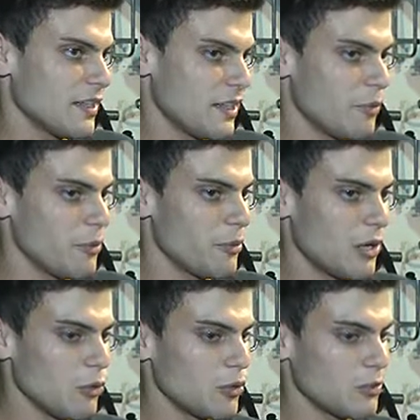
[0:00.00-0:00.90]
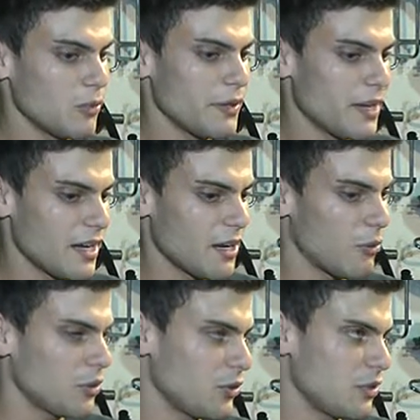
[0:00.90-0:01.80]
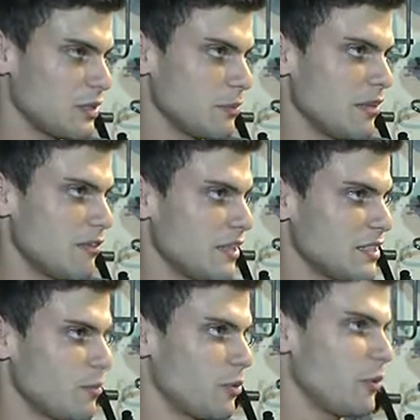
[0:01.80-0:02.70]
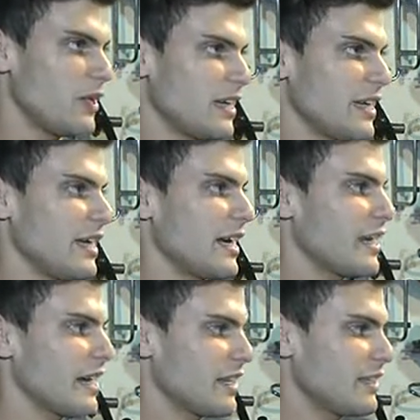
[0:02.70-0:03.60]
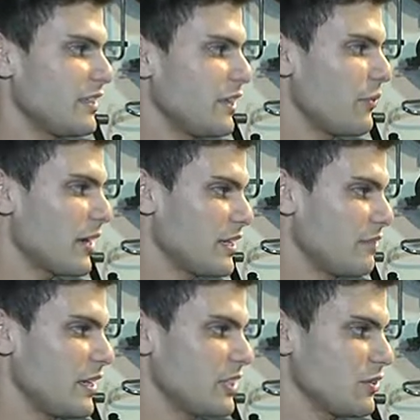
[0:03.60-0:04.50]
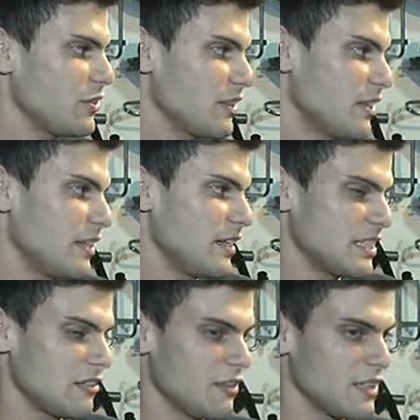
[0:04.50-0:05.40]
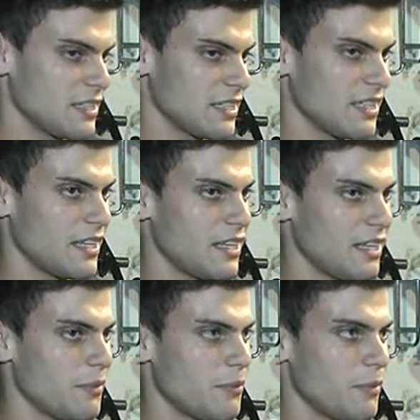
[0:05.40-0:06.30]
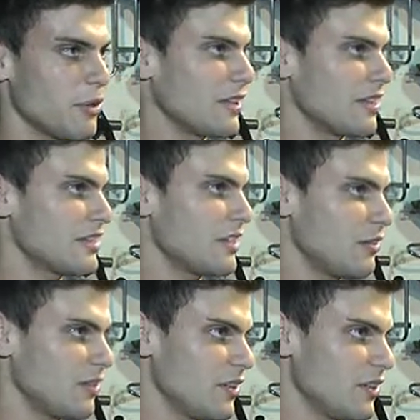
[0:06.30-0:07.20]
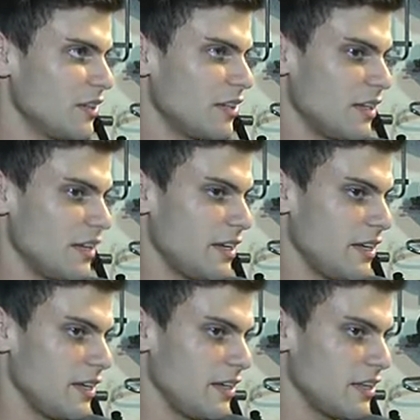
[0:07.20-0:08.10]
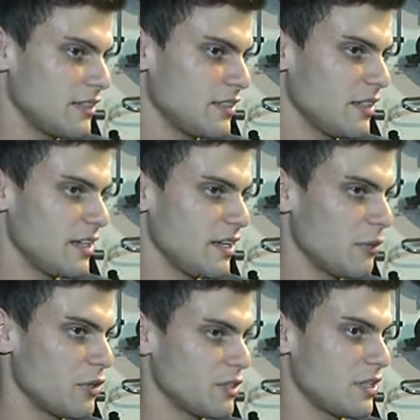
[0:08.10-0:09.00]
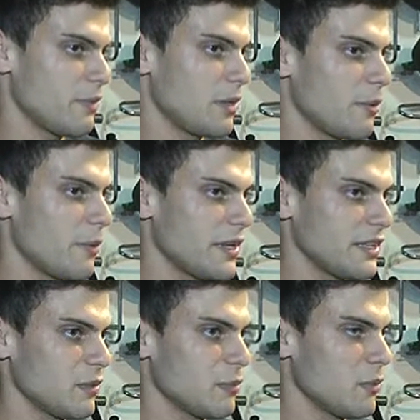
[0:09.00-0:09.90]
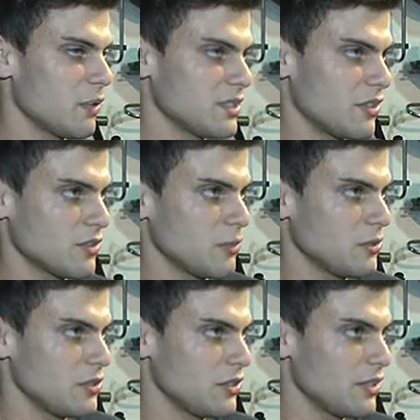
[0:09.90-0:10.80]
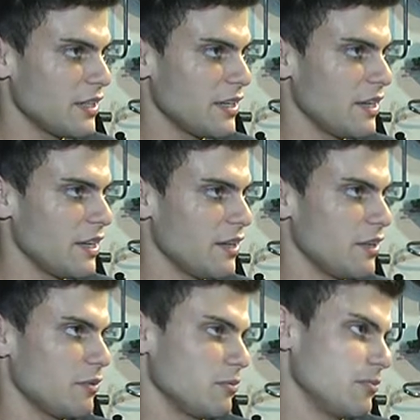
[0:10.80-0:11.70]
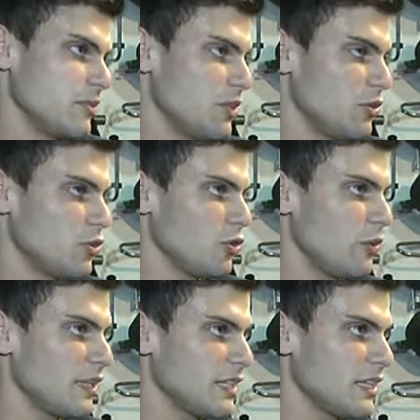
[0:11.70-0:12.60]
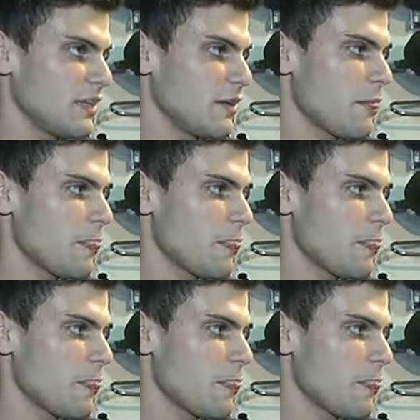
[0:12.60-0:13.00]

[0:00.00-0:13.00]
del primero al último había cuatro décimas de diferencia por vuelta, que acá en Argentina en una clasificación esa diferencia está del primero al tercero. Eh, así que bueno, terminamos 20, pudimos avanzar 12 posiciones, que es dentro de todo bastante.